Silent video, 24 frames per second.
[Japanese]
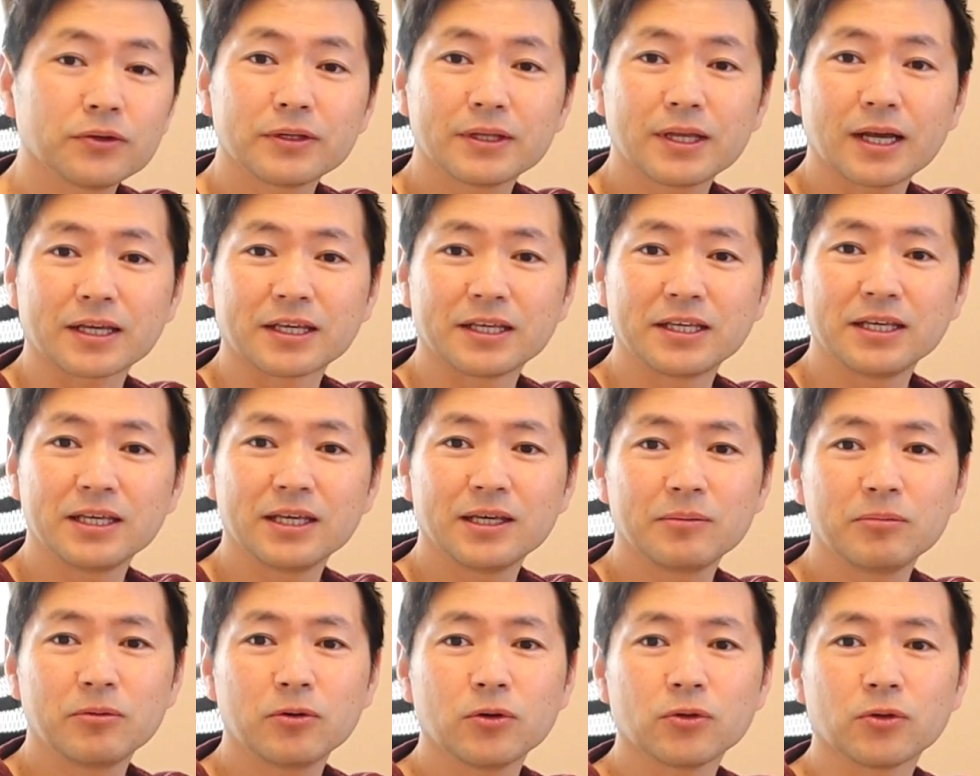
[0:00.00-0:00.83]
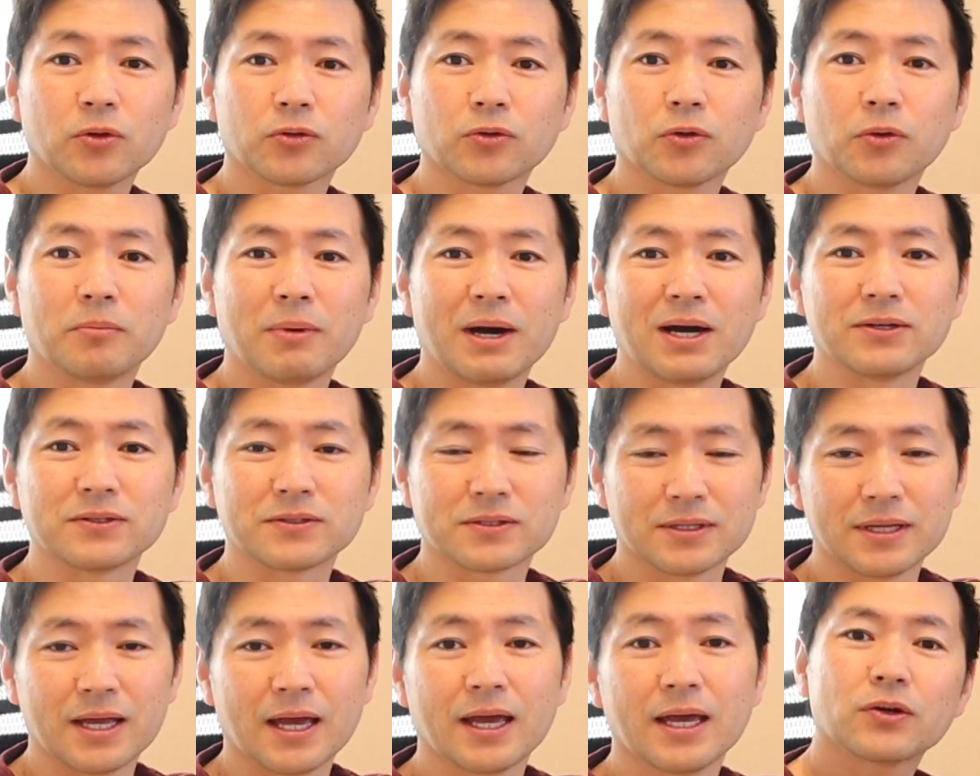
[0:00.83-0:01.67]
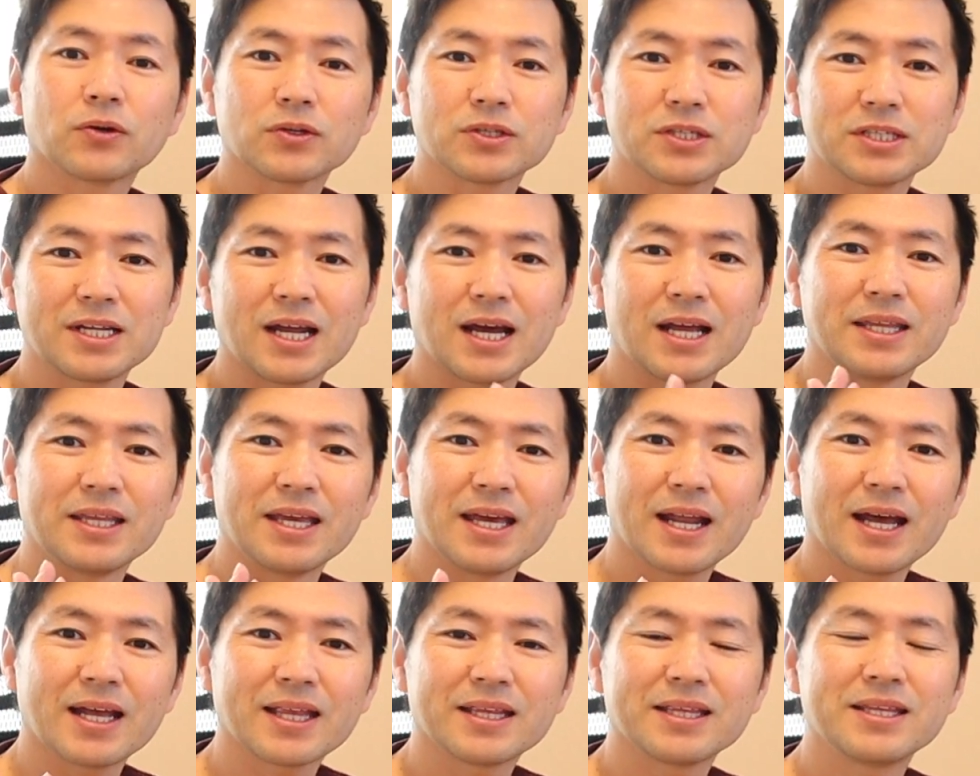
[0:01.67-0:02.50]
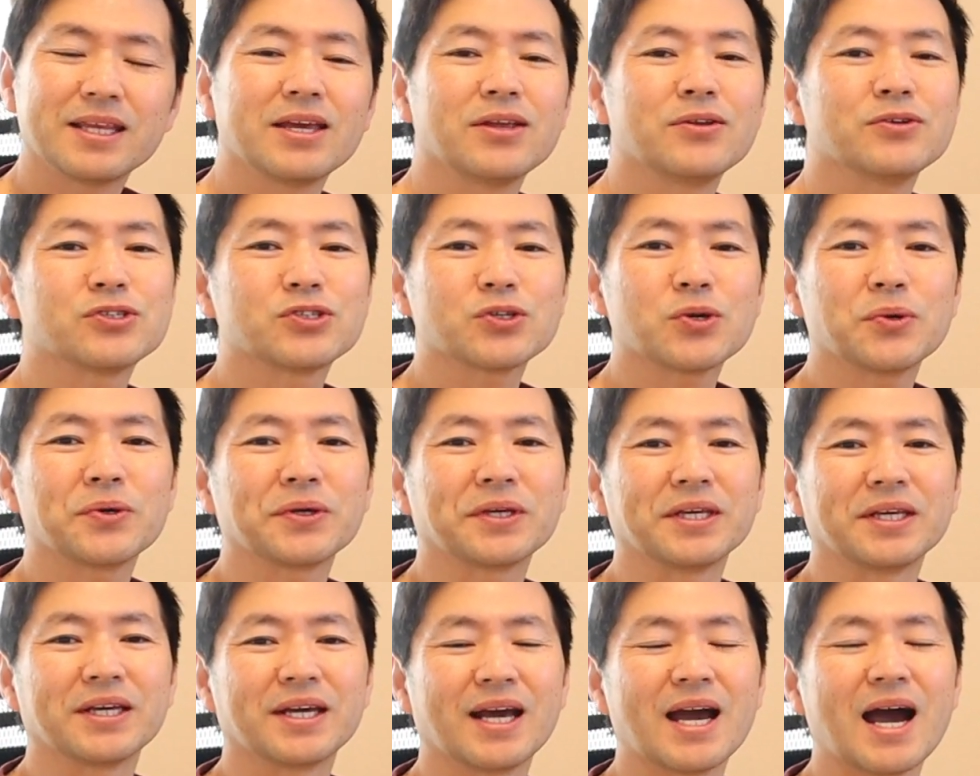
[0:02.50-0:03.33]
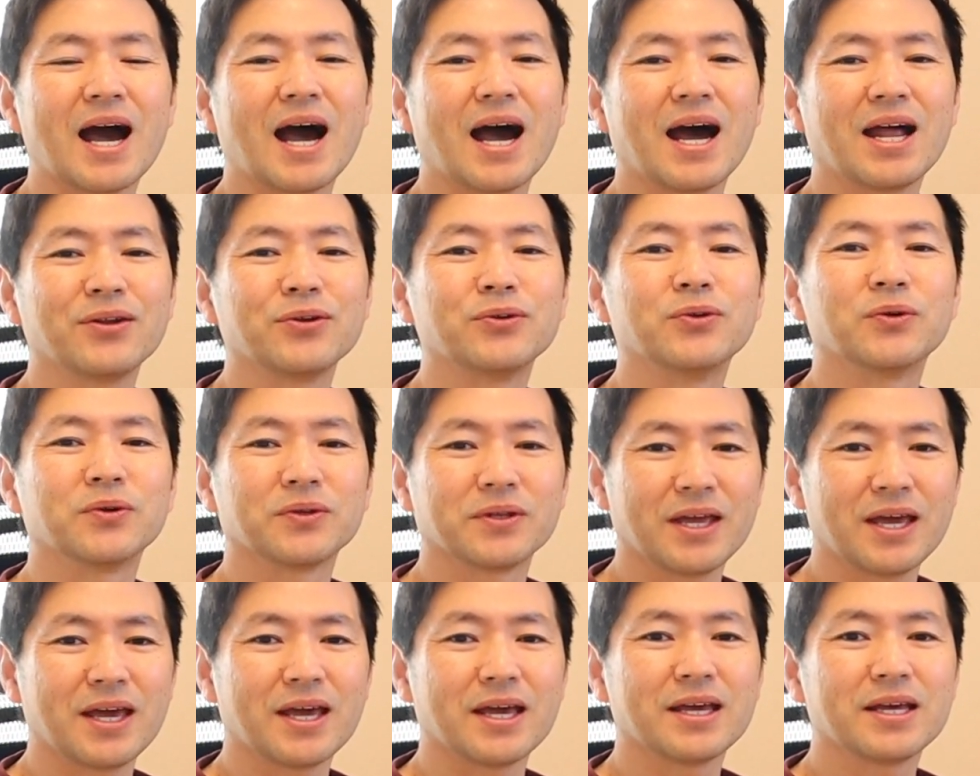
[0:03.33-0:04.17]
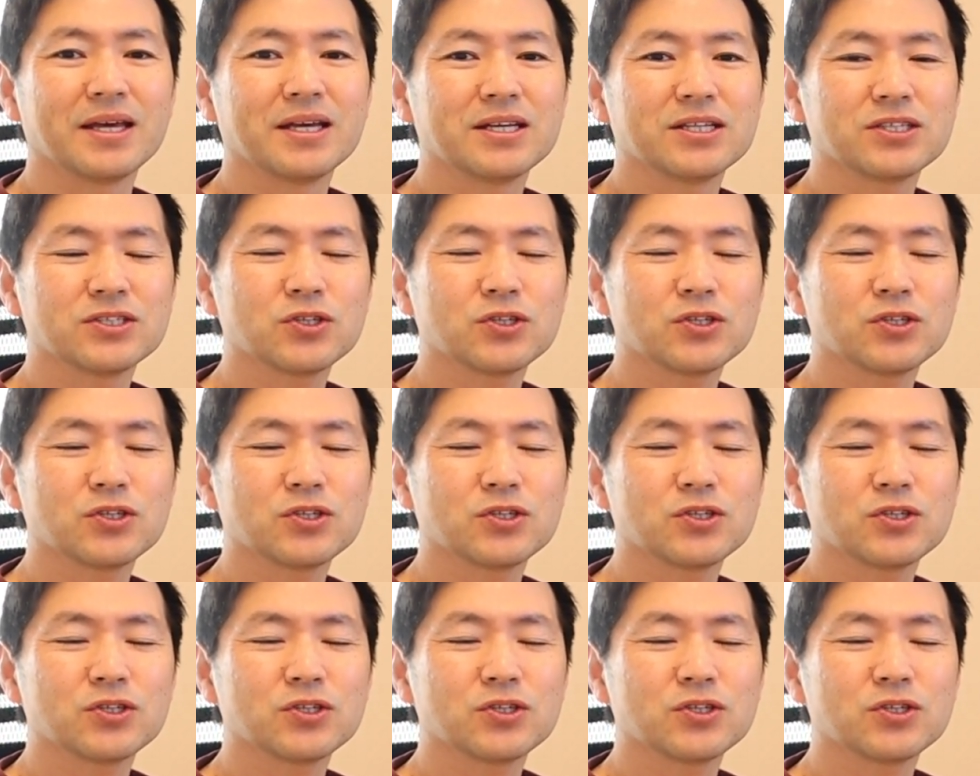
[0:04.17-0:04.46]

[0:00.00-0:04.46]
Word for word: 言ったキーボードとマウスね、こちら狙っている商品があるので、